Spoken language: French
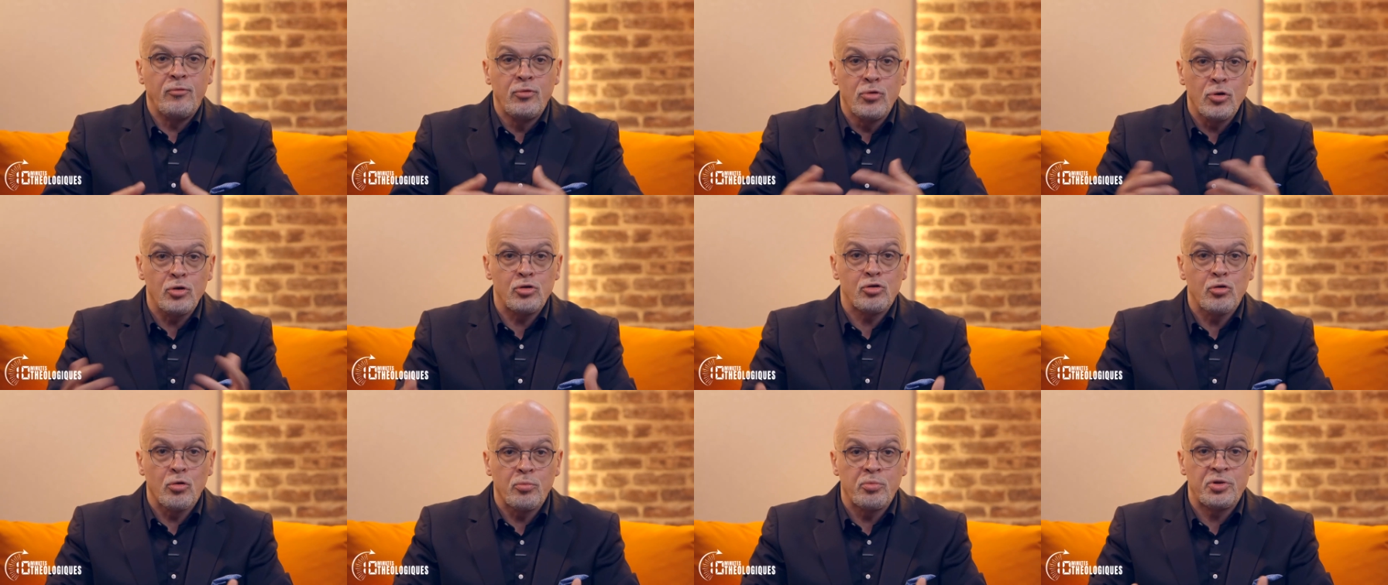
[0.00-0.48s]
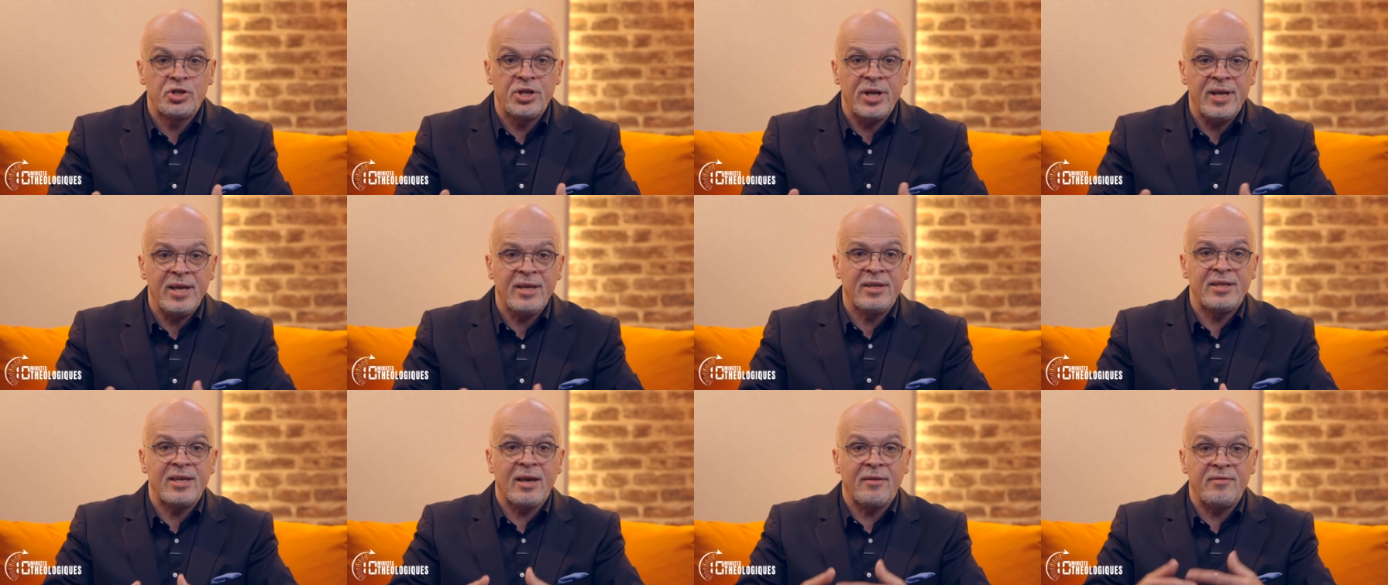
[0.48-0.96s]
vieux
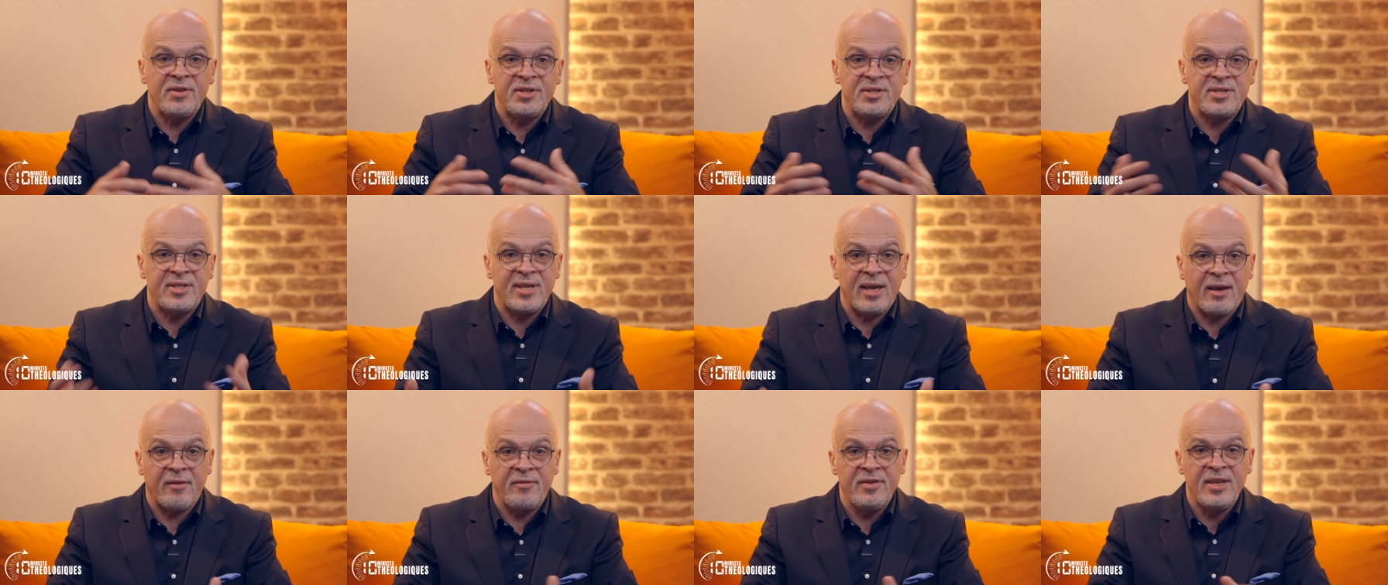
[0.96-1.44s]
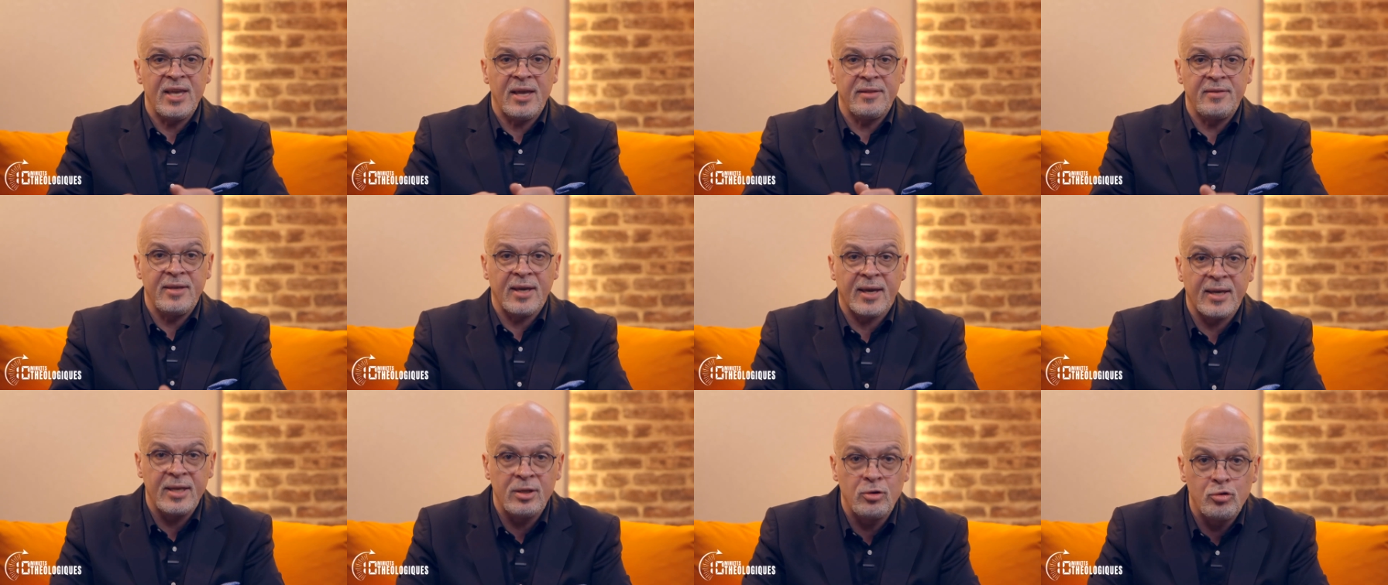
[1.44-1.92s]
objets qui avaient servi à
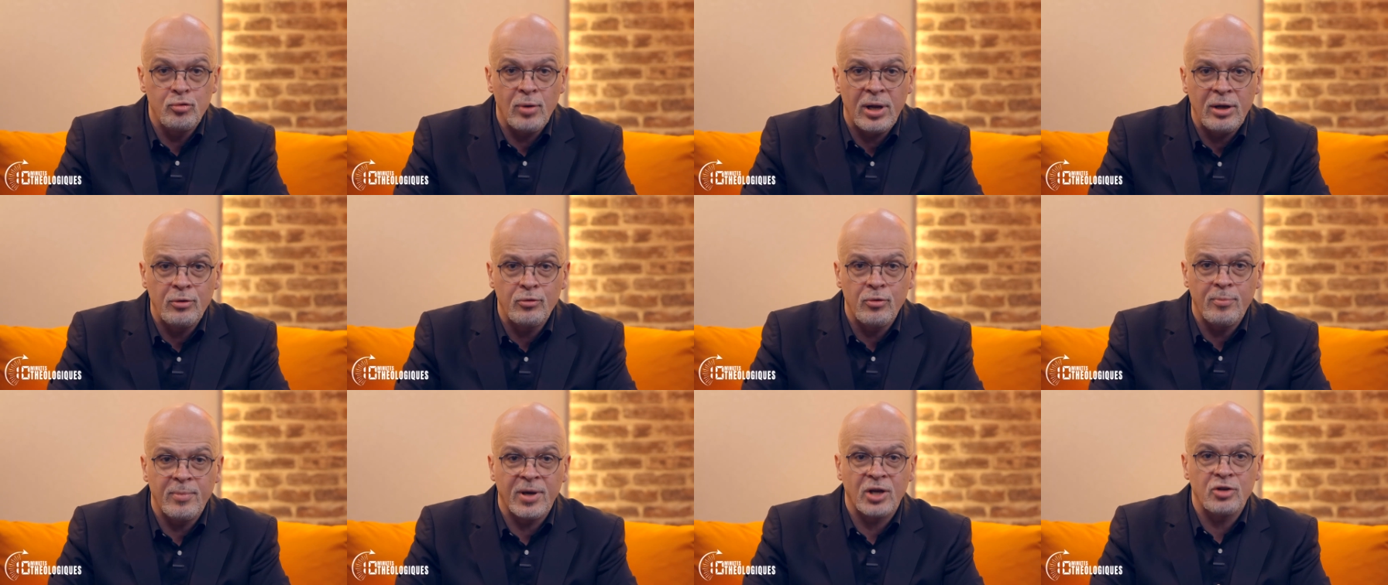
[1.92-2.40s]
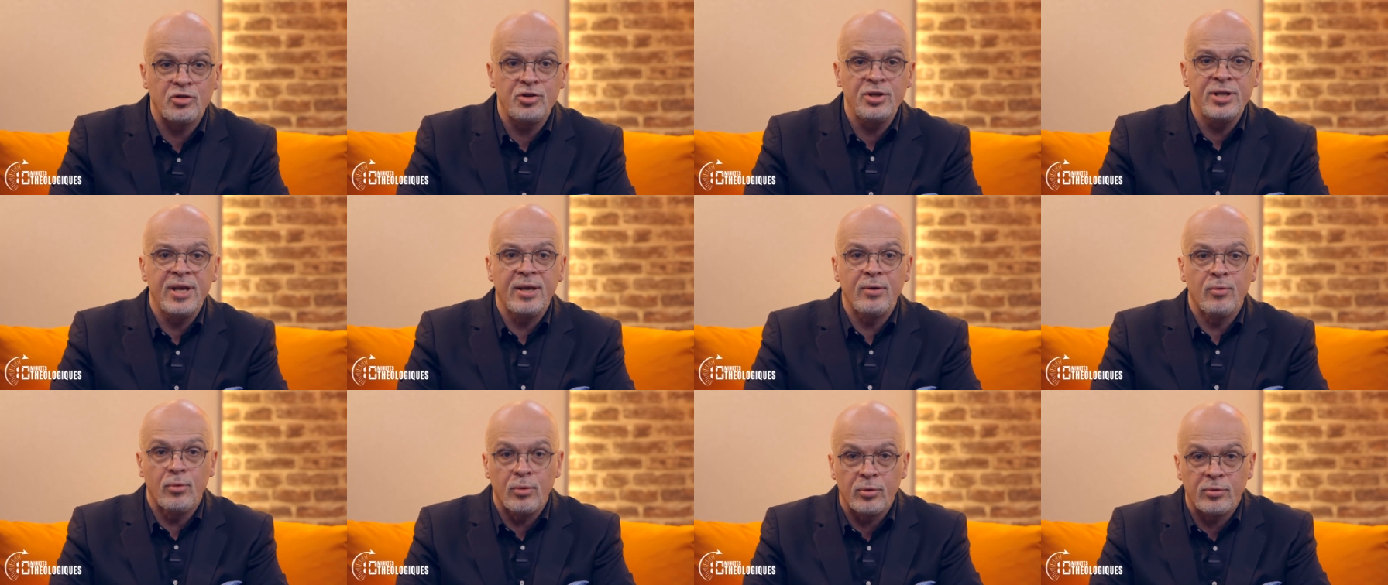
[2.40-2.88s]
des rituels de
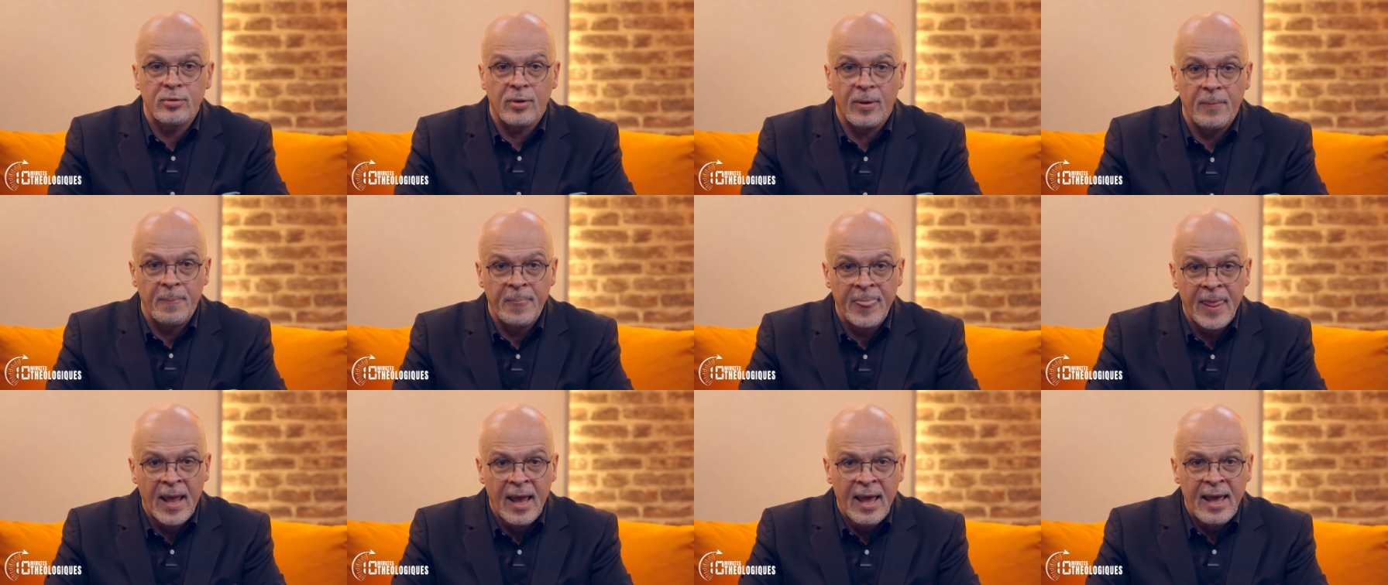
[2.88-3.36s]
magie et autres.